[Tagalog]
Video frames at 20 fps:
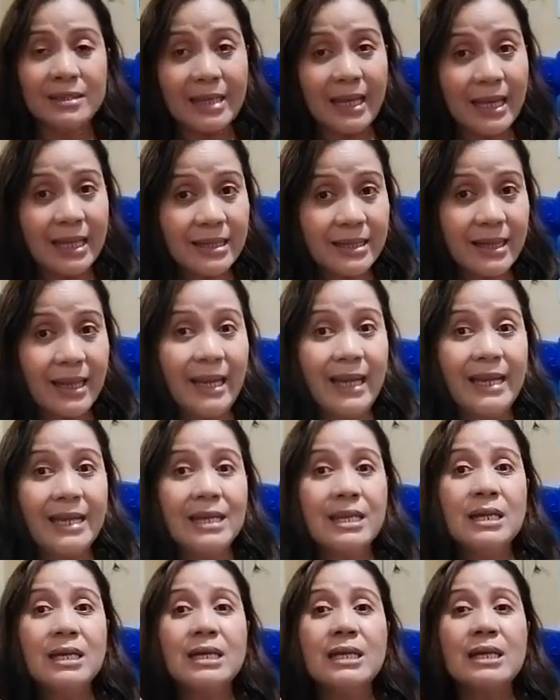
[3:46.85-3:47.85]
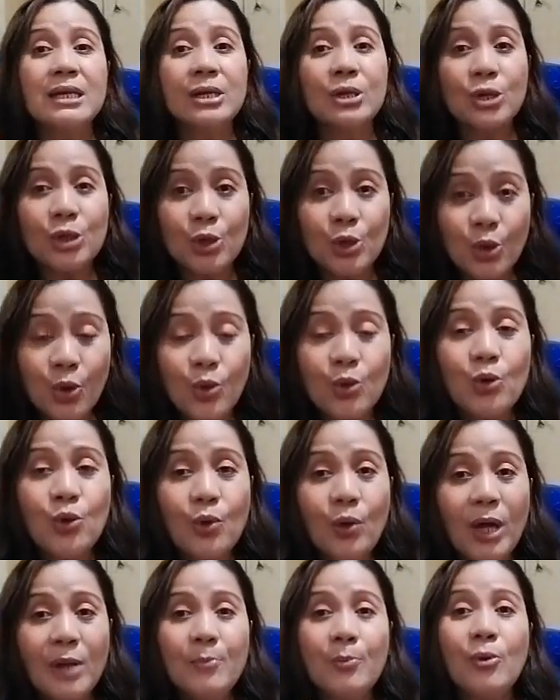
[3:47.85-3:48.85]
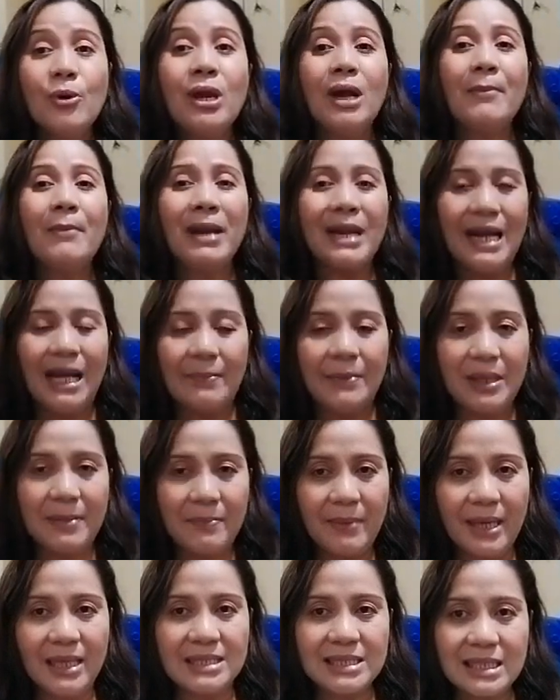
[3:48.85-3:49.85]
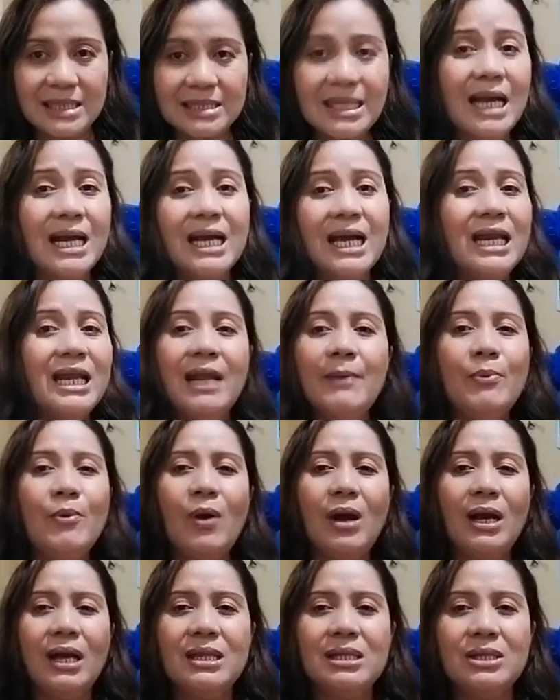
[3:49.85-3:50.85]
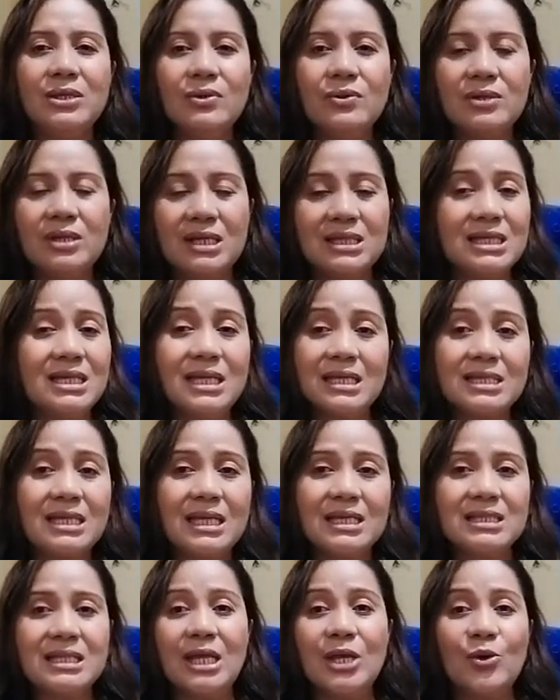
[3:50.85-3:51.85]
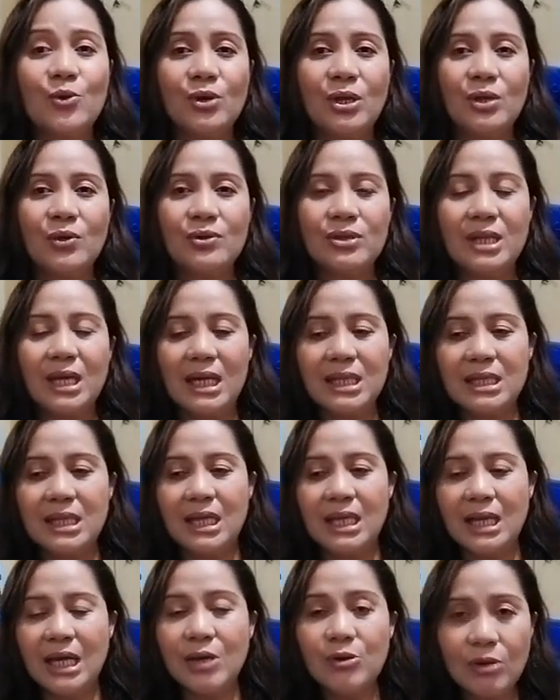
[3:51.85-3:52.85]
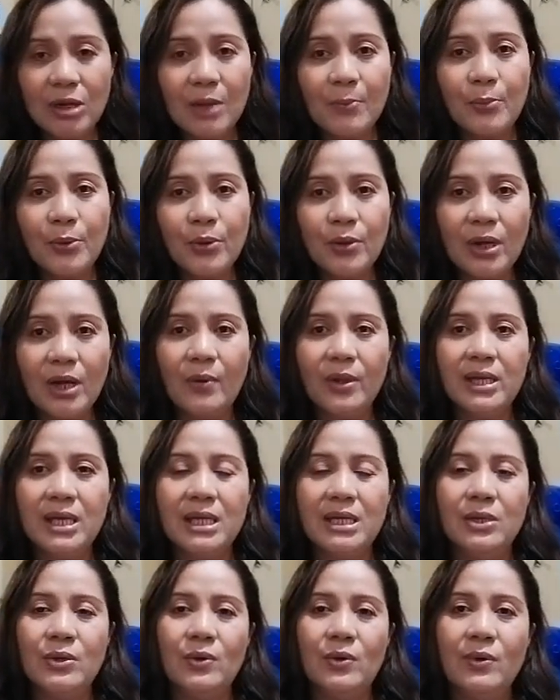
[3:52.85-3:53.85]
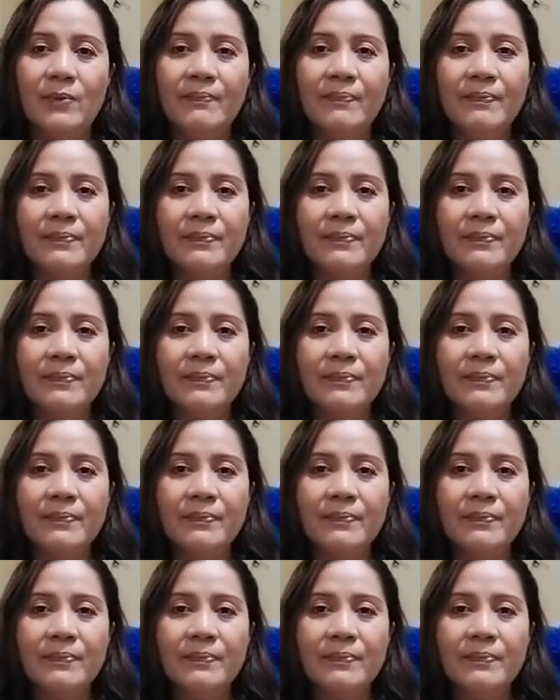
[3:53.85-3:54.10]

And then, luglugan po ng maraming beses. Tanggal na po agad yun kasi na-testing ko na yun dati. Ganun lang po yung gawin ninyo